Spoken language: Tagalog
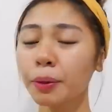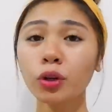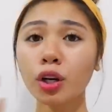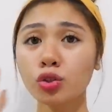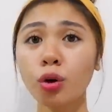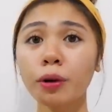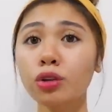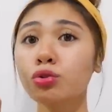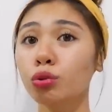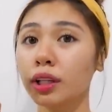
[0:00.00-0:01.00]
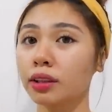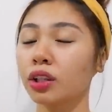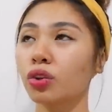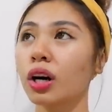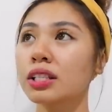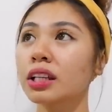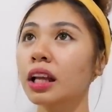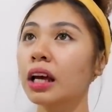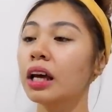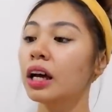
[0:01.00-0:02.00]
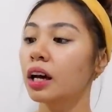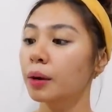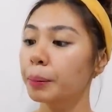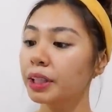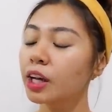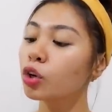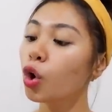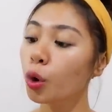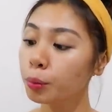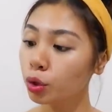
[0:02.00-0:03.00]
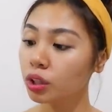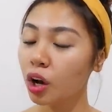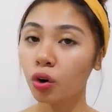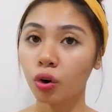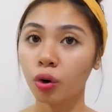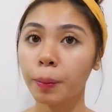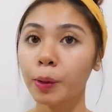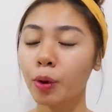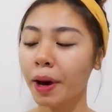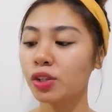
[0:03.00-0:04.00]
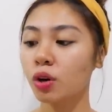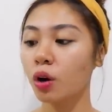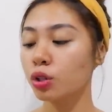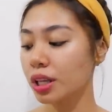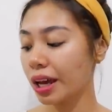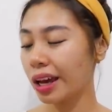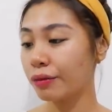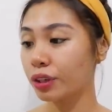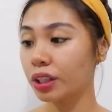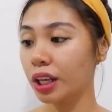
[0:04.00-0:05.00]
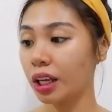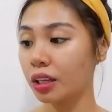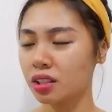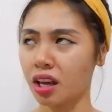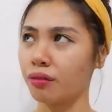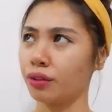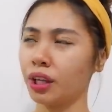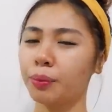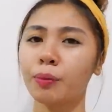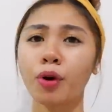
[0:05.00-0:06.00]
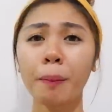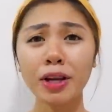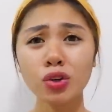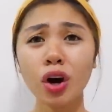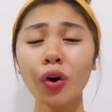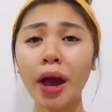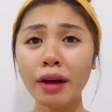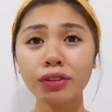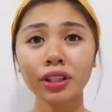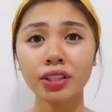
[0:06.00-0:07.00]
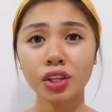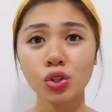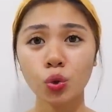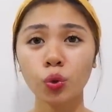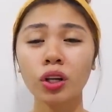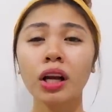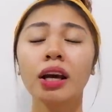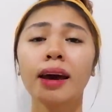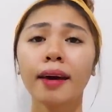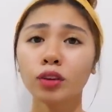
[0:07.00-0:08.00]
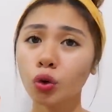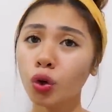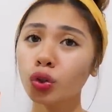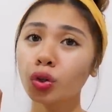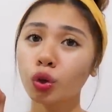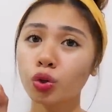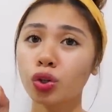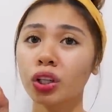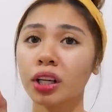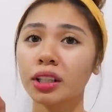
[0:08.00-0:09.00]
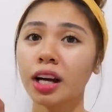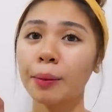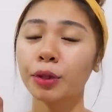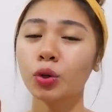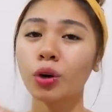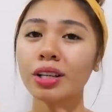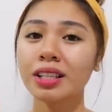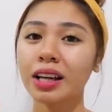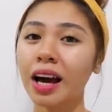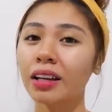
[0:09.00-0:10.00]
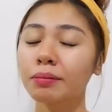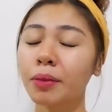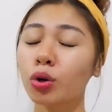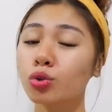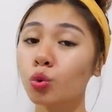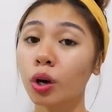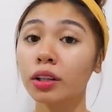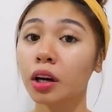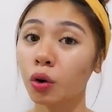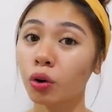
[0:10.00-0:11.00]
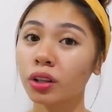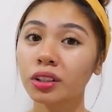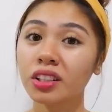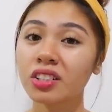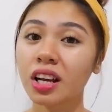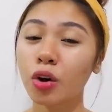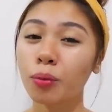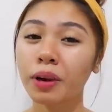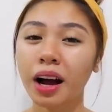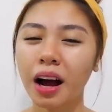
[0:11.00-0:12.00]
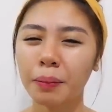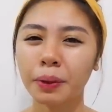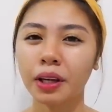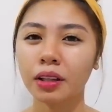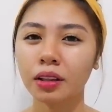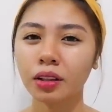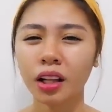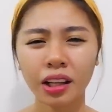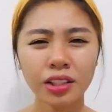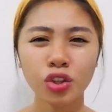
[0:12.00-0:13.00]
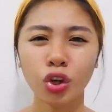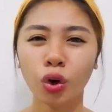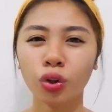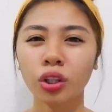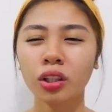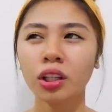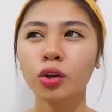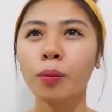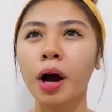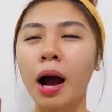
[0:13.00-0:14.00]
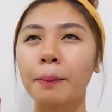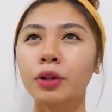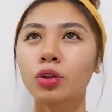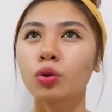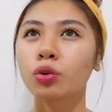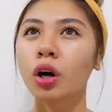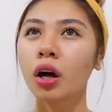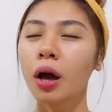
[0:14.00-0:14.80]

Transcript: Pero kayo, sobrang sulit na to. As in, pag nagko-commute ako, pag pumapasok ako sa everyday, sa everyday, pag pumapasok ako everyday sa school, ito yung lotion na ginagamit ko kasi kahit mausukan ako, hindi siya kumakapit. I guess yun, hindi kumakapit yung